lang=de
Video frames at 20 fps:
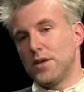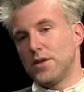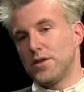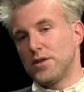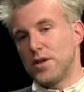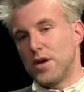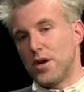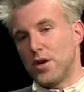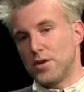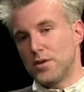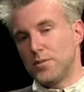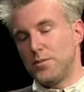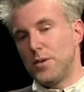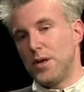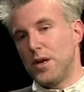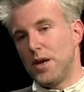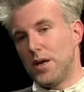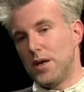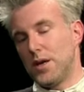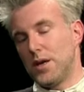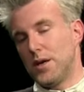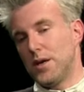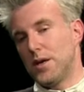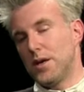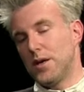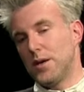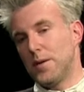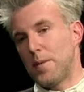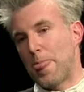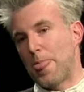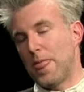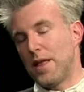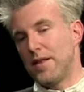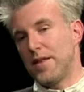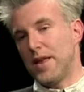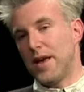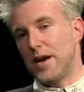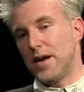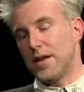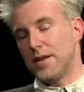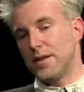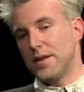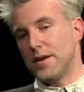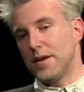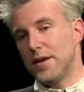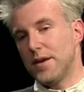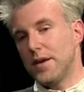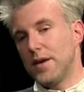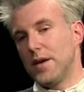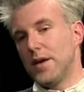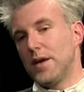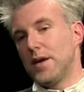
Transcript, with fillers: Schauspieltheater,